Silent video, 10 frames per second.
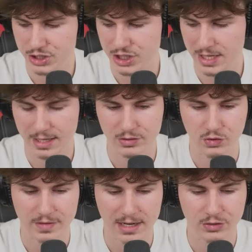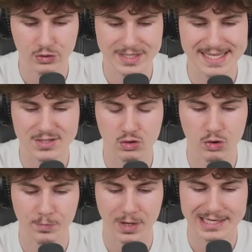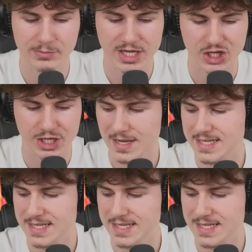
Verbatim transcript: j'ai un total de 10 secondes pour aller me cacher.